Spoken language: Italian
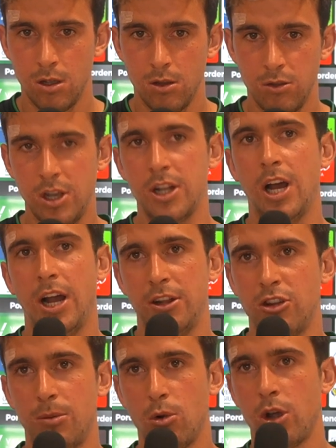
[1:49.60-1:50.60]
Sì, dai,
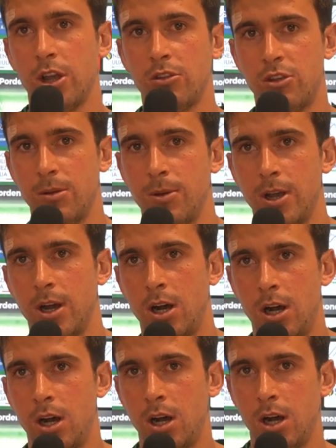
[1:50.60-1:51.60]
diciamo che insieme
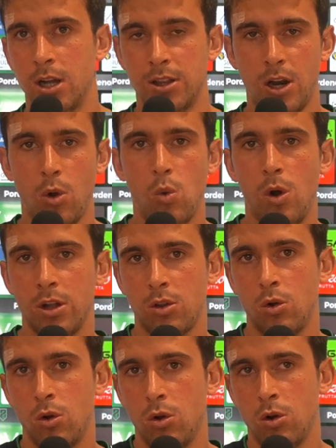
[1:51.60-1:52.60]
a 3 o
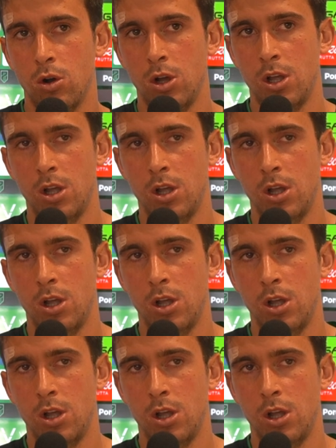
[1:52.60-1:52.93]
4